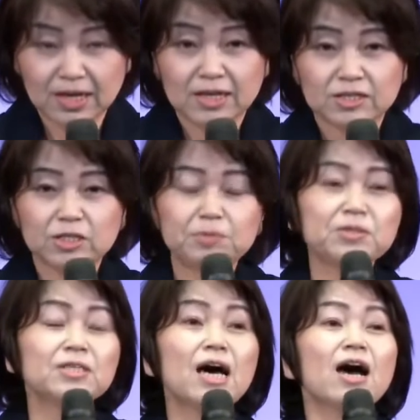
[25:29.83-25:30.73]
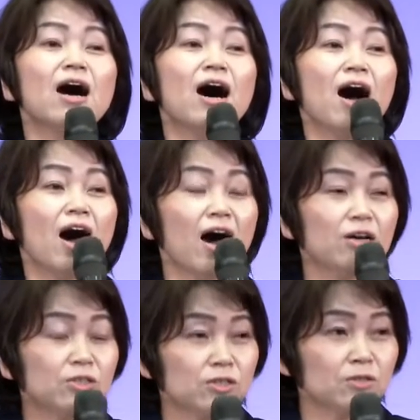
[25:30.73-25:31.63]
自分があ
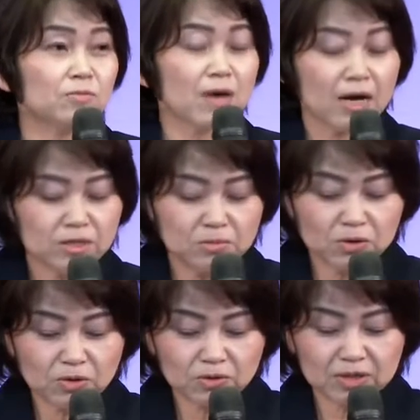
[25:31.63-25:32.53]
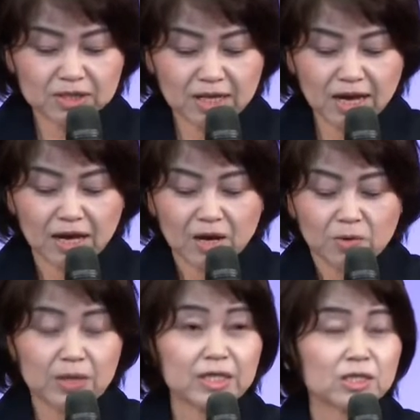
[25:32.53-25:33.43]
るあるものとして
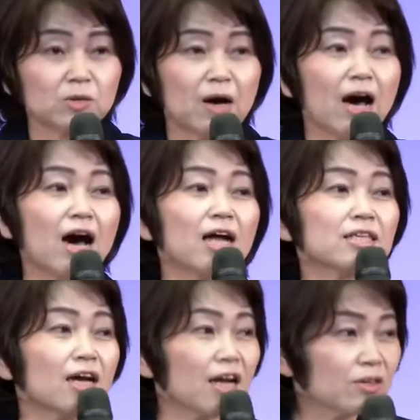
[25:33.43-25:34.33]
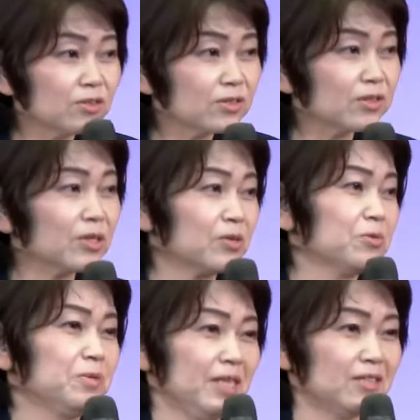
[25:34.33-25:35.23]
私は働くっていう
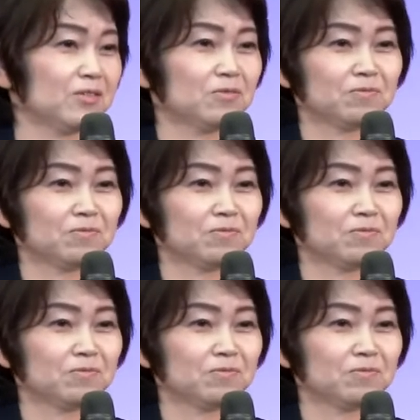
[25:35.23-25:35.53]
意味です。